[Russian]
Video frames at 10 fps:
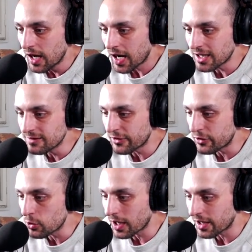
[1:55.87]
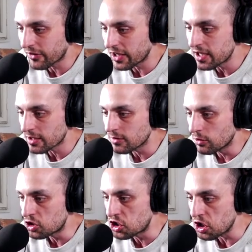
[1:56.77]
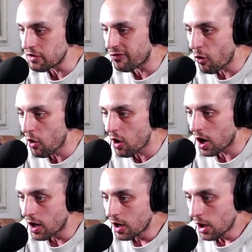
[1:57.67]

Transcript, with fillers: Unless you are the kir... Чего?